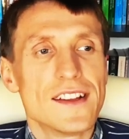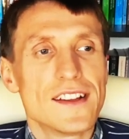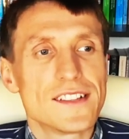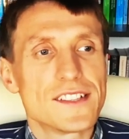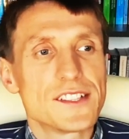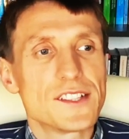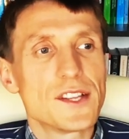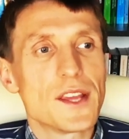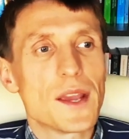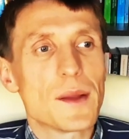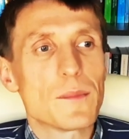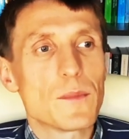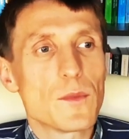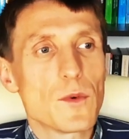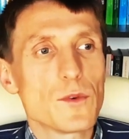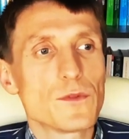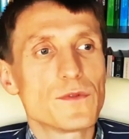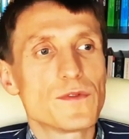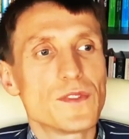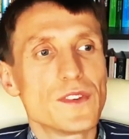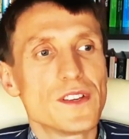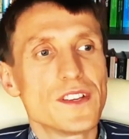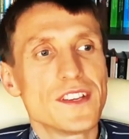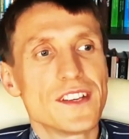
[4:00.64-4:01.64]
nie
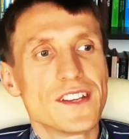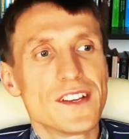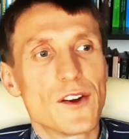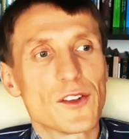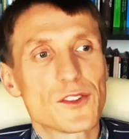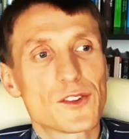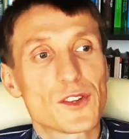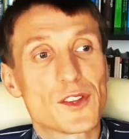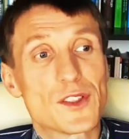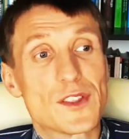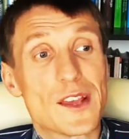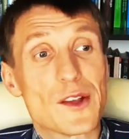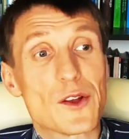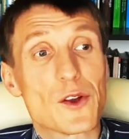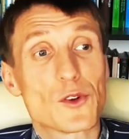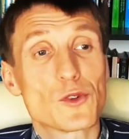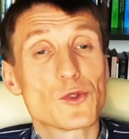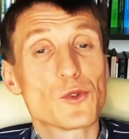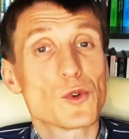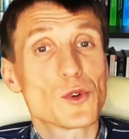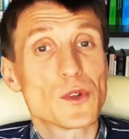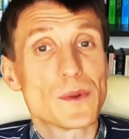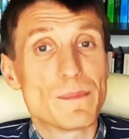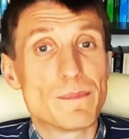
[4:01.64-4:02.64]
mówi od tego,
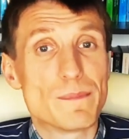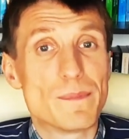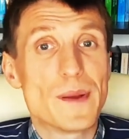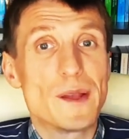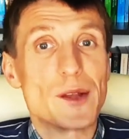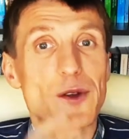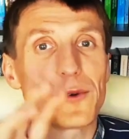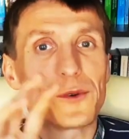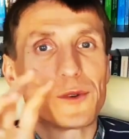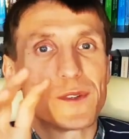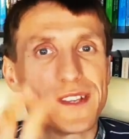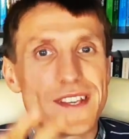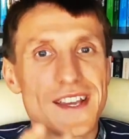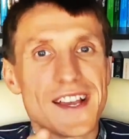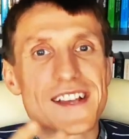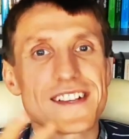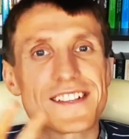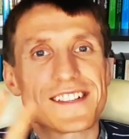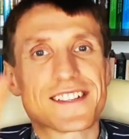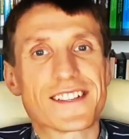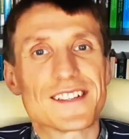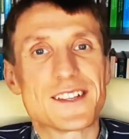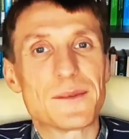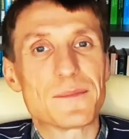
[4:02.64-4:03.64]
który był,
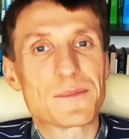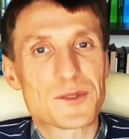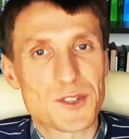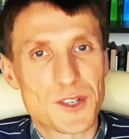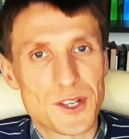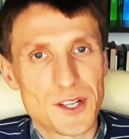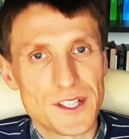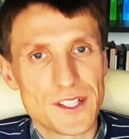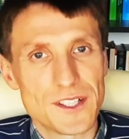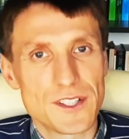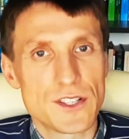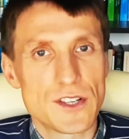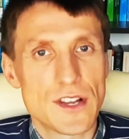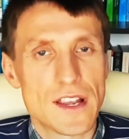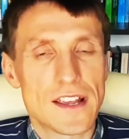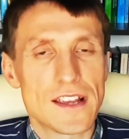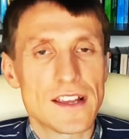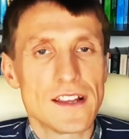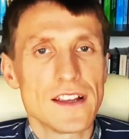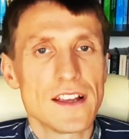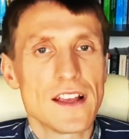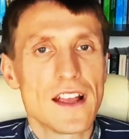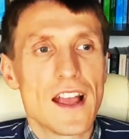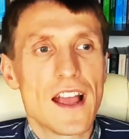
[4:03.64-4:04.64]
jest i
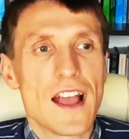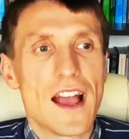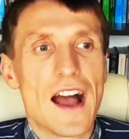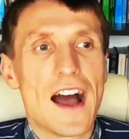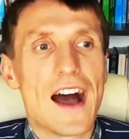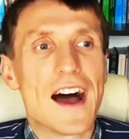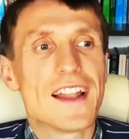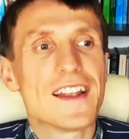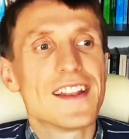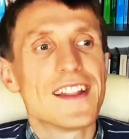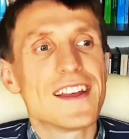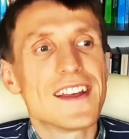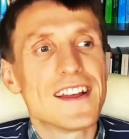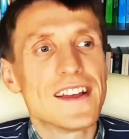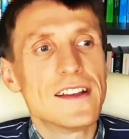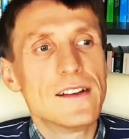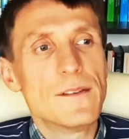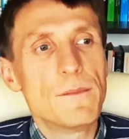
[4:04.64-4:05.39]
przyjdzie, ale